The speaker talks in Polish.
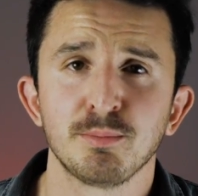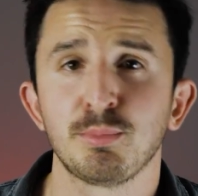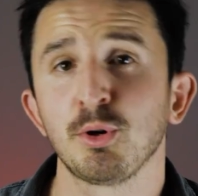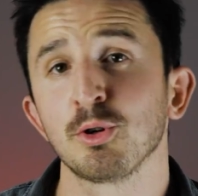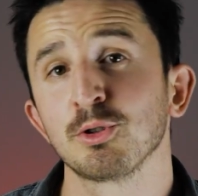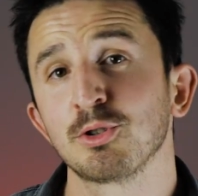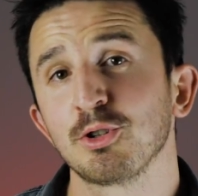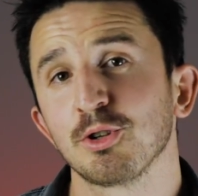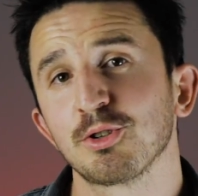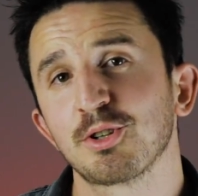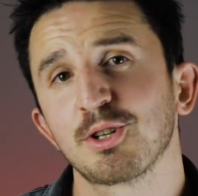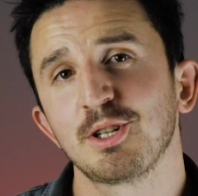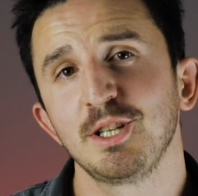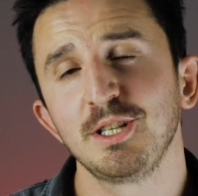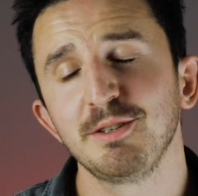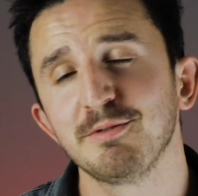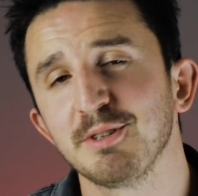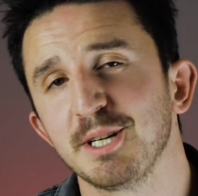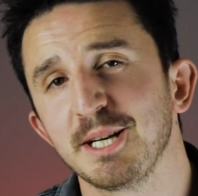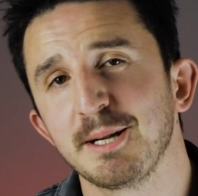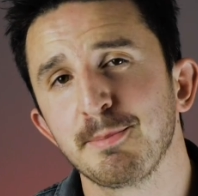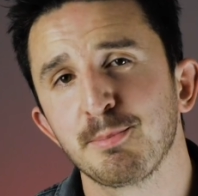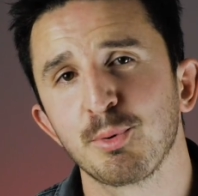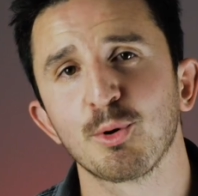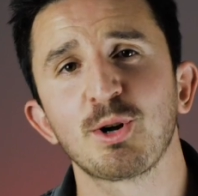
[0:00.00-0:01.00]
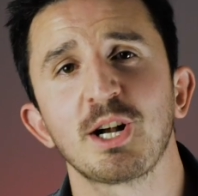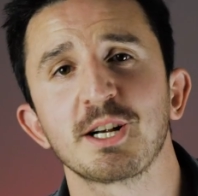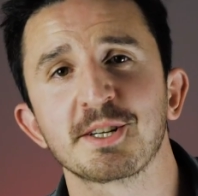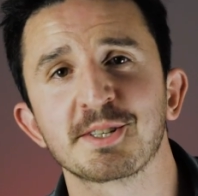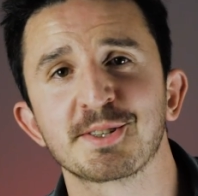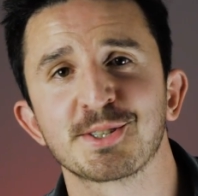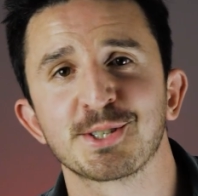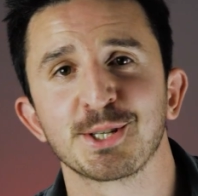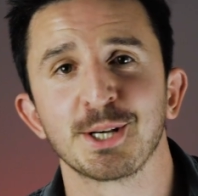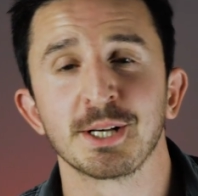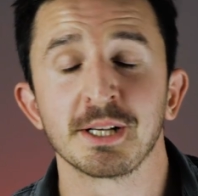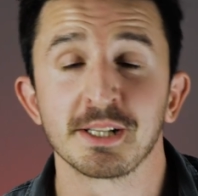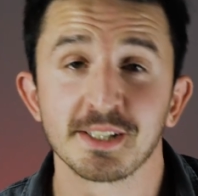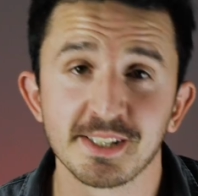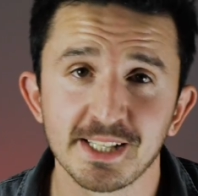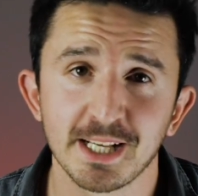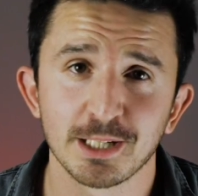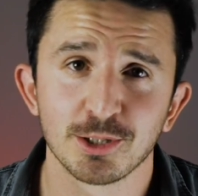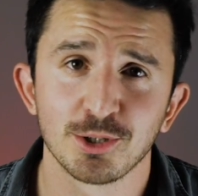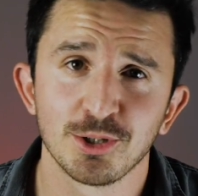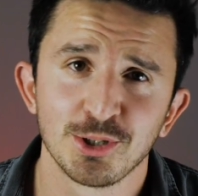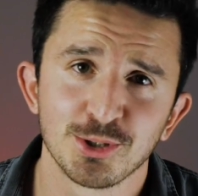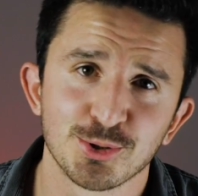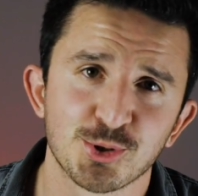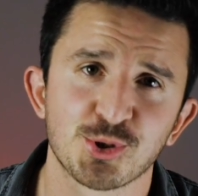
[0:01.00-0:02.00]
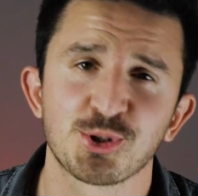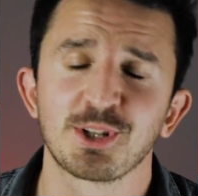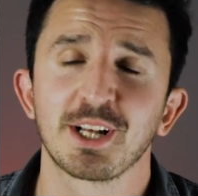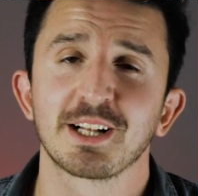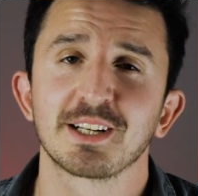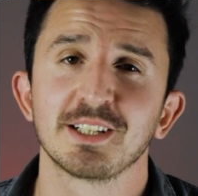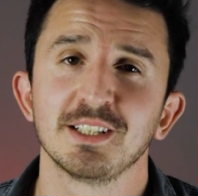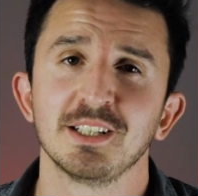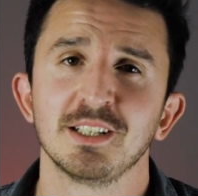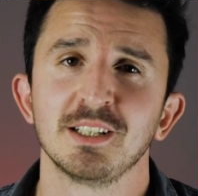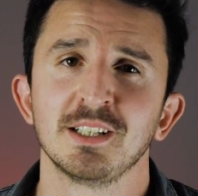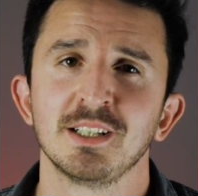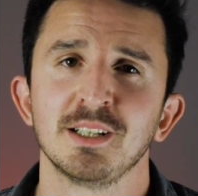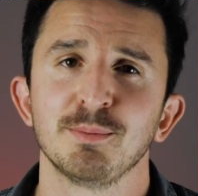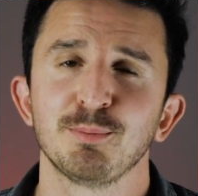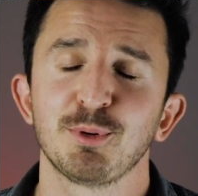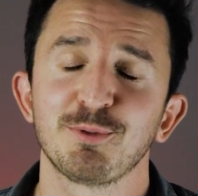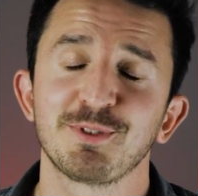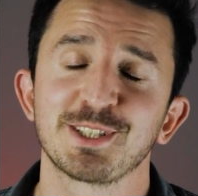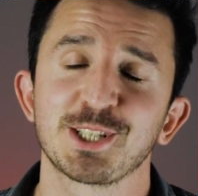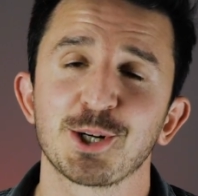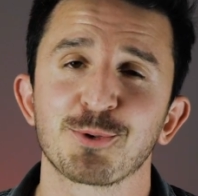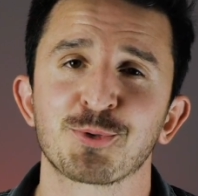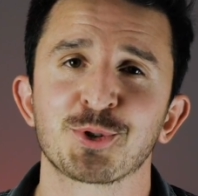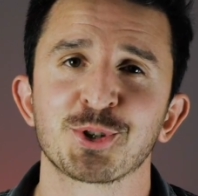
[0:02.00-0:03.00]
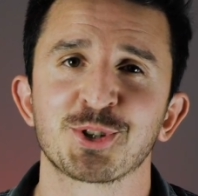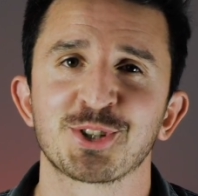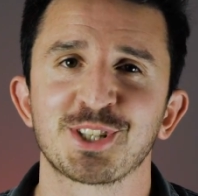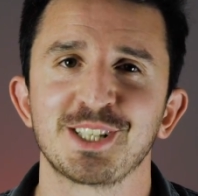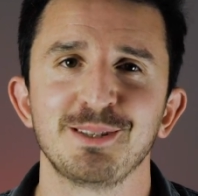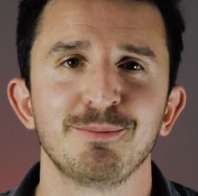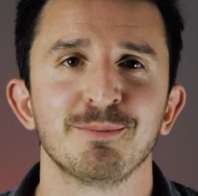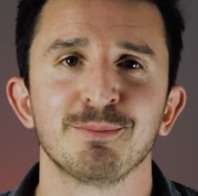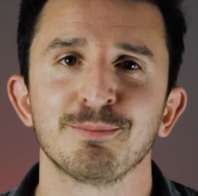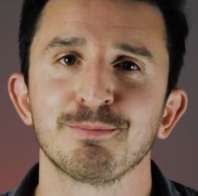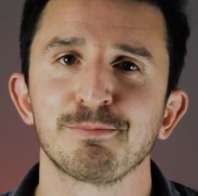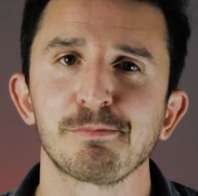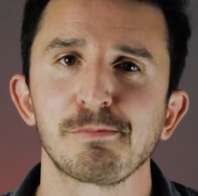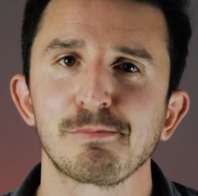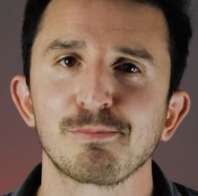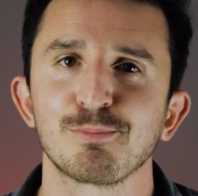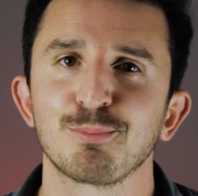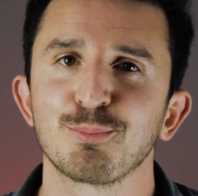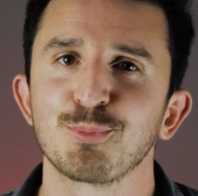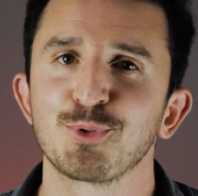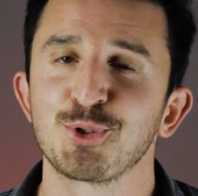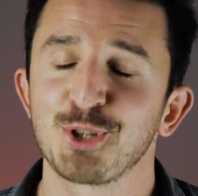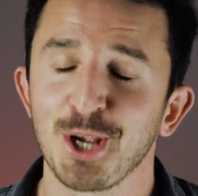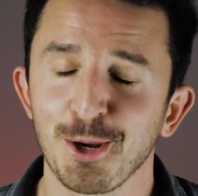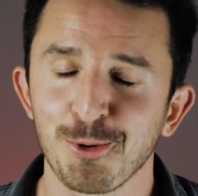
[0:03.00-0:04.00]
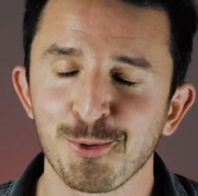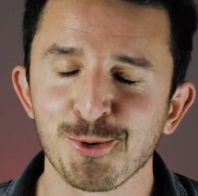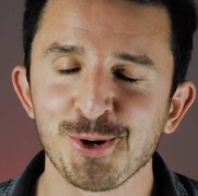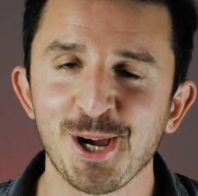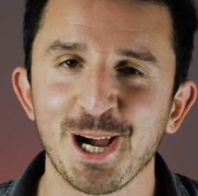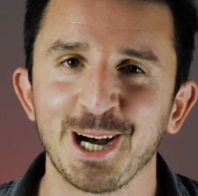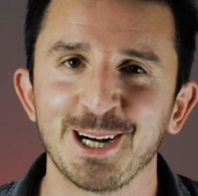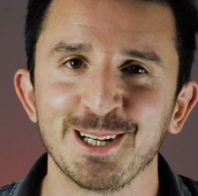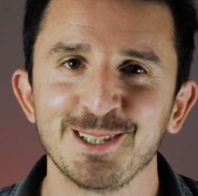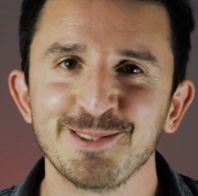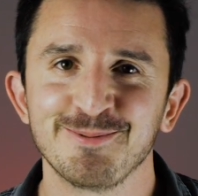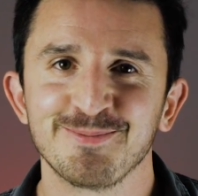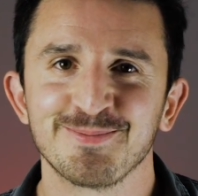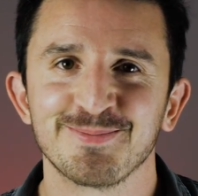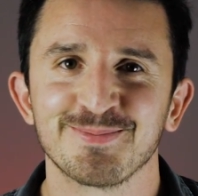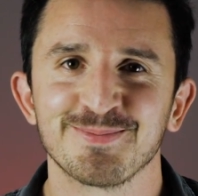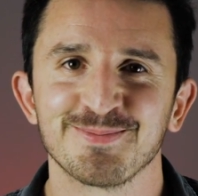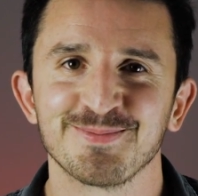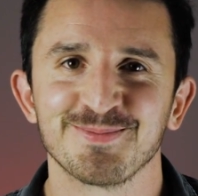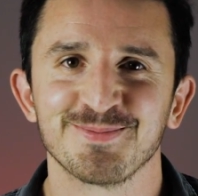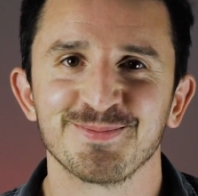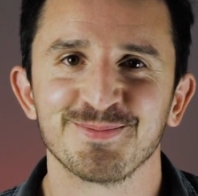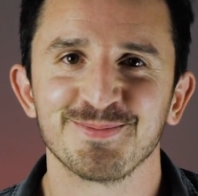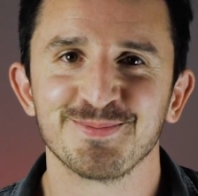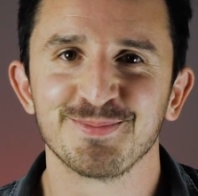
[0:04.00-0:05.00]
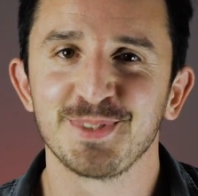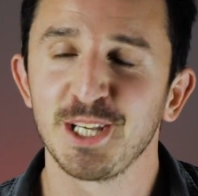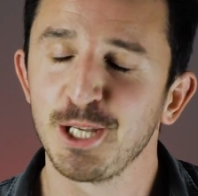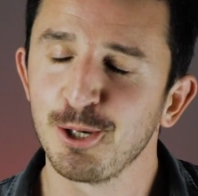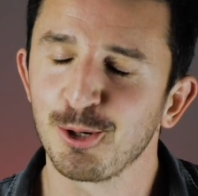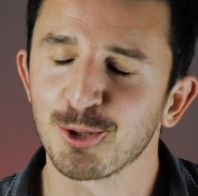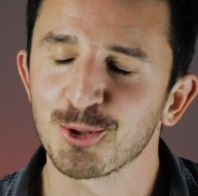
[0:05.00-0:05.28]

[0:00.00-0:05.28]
po dotkliwej porażce 0-4 powiedział wszystkim dziękuję i